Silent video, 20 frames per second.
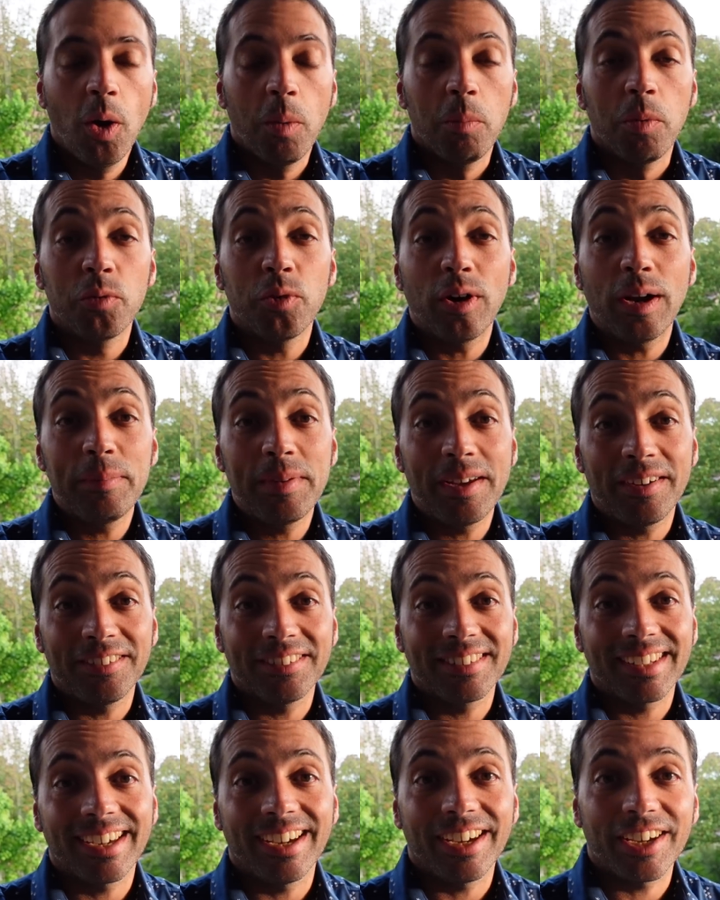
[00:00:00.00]
Bon voilà, bien
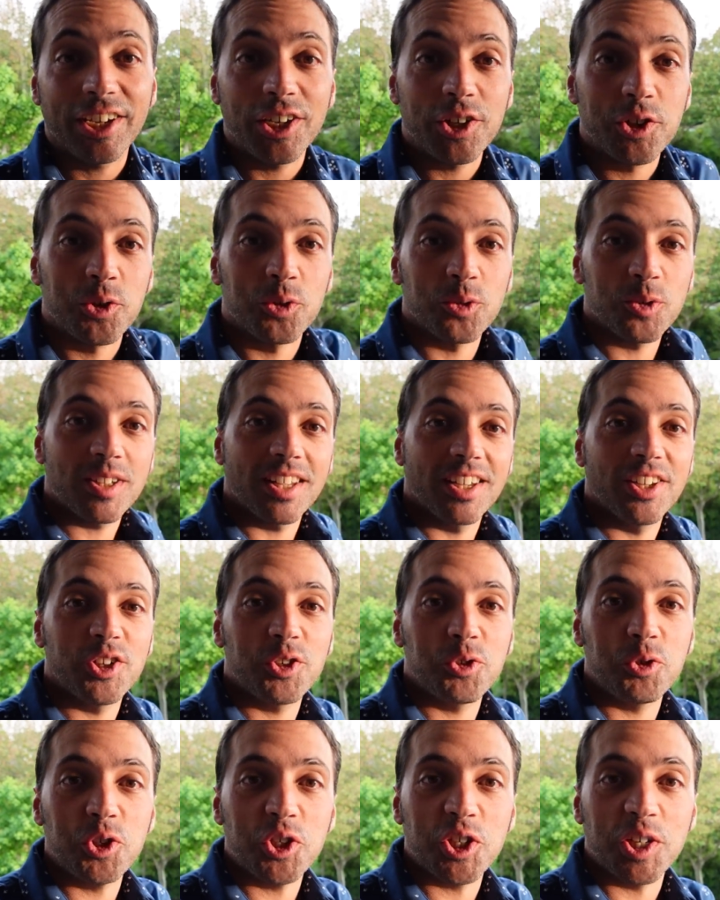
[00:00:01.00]
rentré à Arcachon, ça y est, je
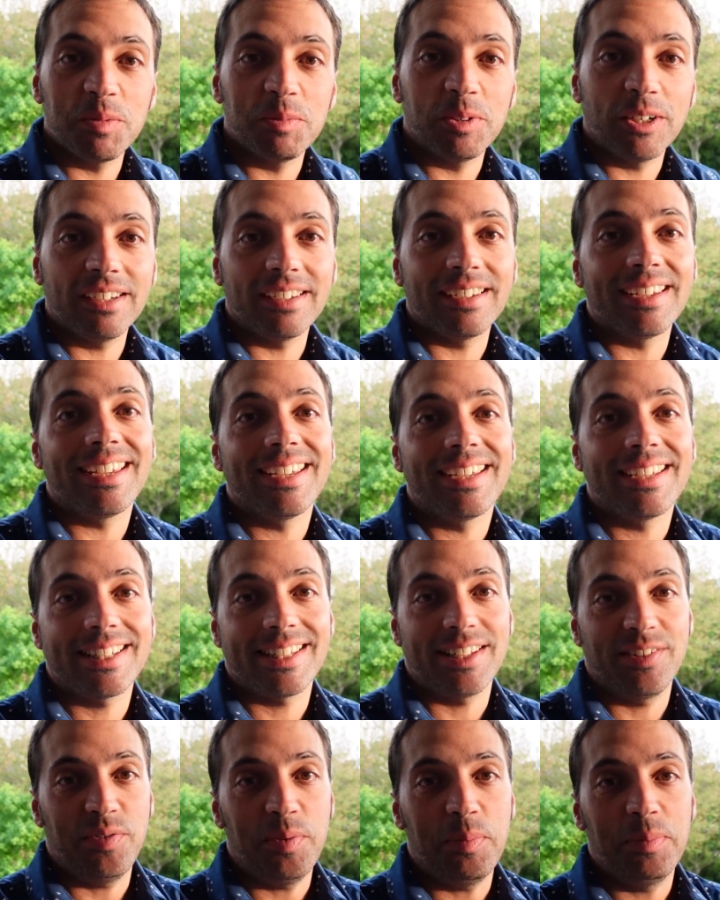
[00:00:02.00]
suis chez moi et
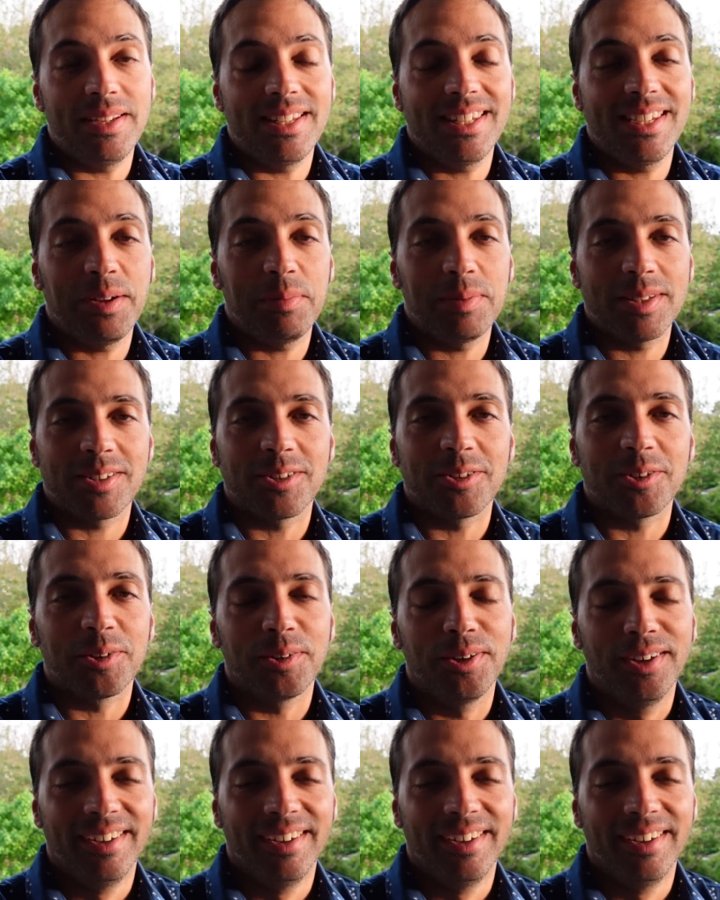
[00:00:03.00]
ça fait plaisir parce que